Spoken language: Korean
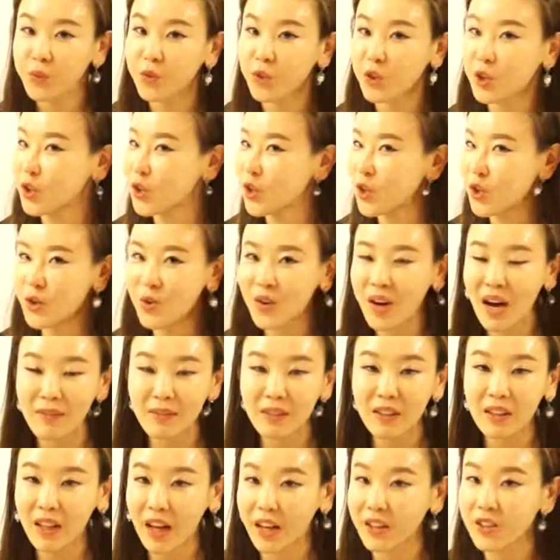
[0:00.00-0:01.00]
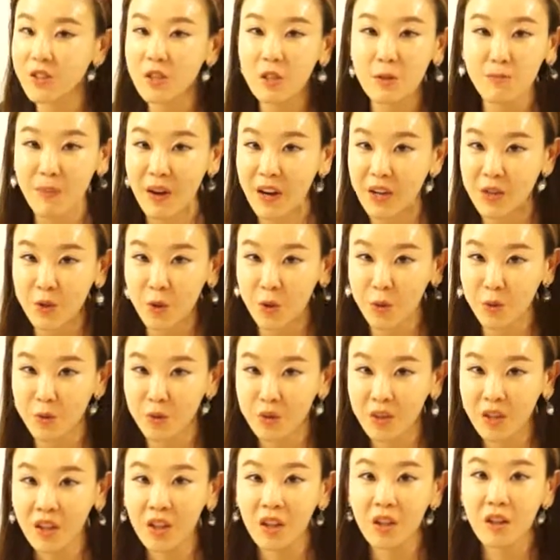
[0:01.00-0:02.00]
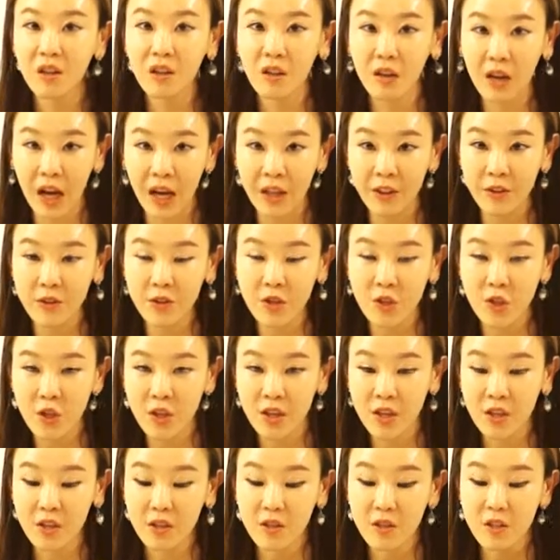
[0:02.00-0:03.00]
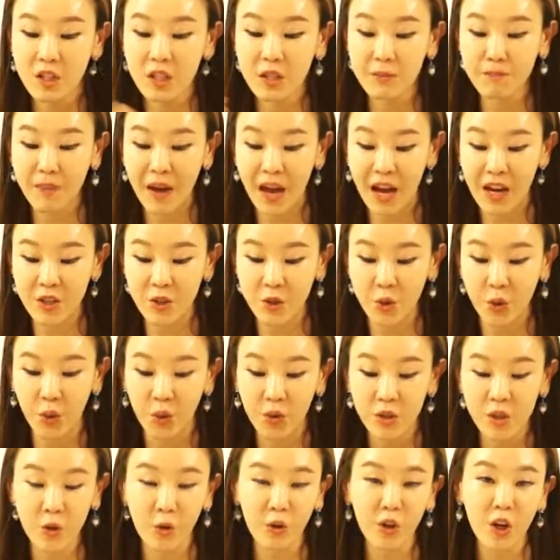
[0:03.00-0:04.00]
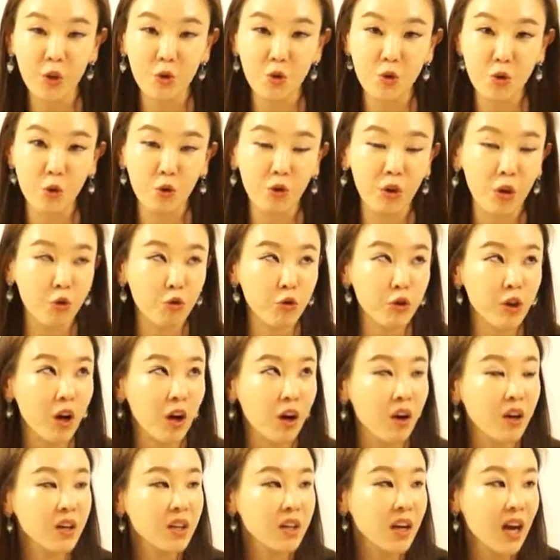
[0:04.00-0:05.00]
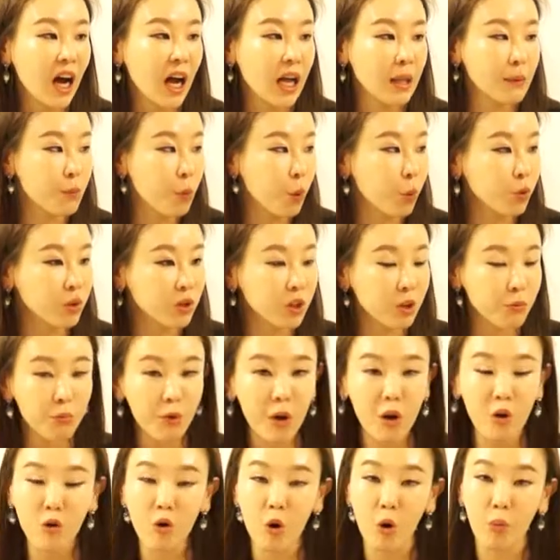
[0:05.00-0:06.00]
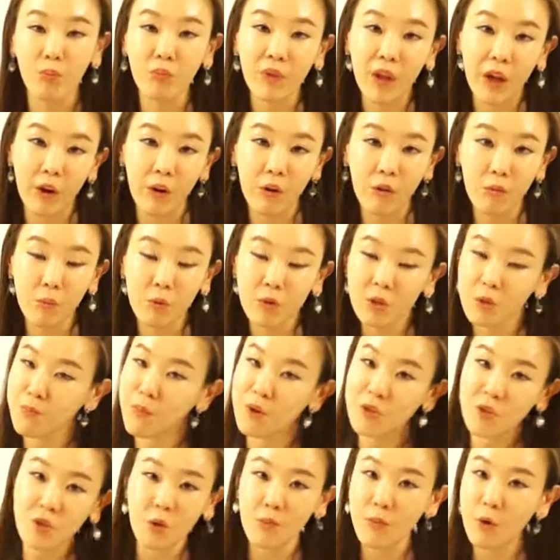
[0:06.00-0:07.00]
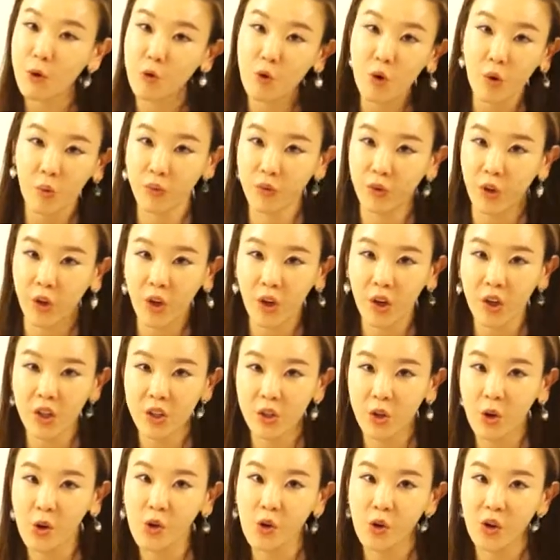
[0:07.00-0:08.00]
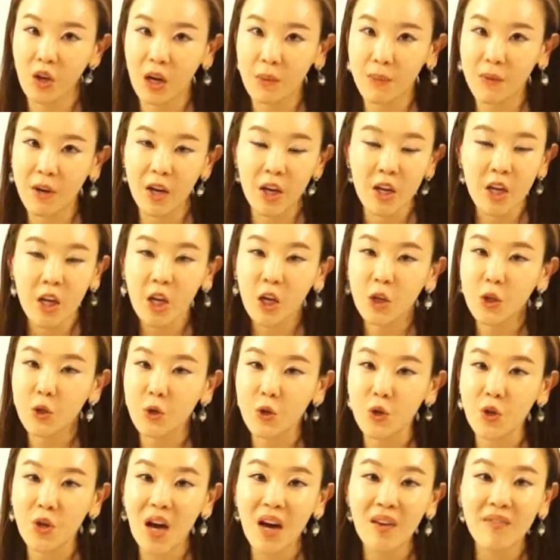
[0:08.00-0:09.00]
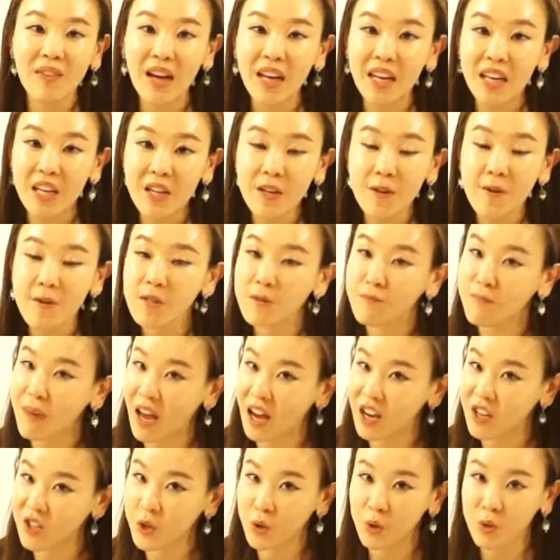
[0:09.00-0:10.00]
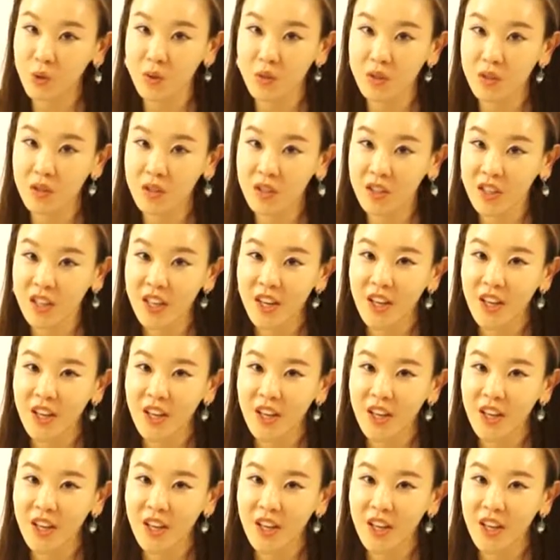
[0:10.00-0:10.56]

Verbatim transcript: Do you have a lunch special? Lunch special 이렇게 해주셔도 되고요. 아니면 오늘 특별한 거 없나요? 뭐 스페셜 메뉴 없어요? 이럴 거라면 Do you have any specials?